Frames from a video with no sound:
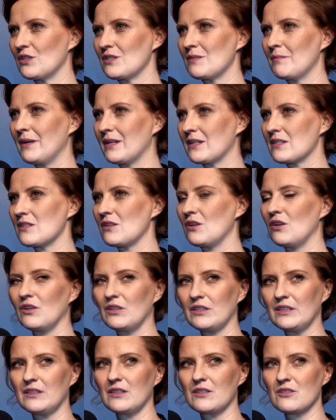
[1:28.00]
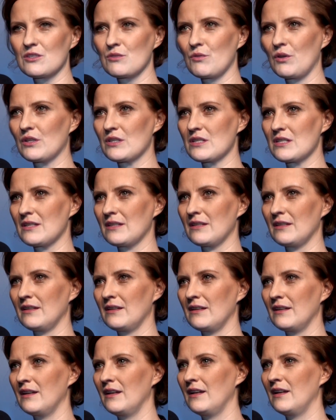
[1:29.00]
To jest bardzo interesujący,
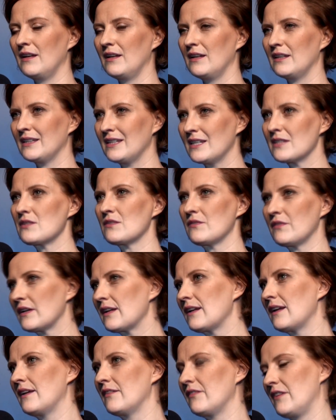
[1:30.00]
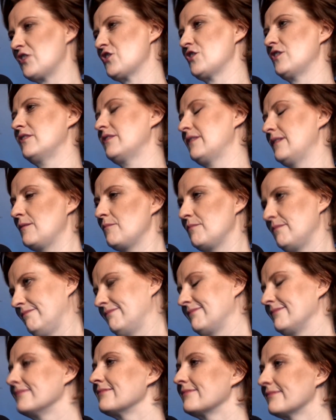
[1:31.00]
niezwykle ważny film.
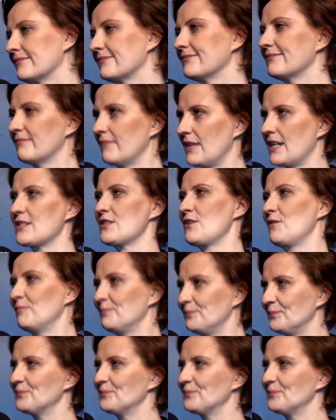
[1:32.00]
Bardzo.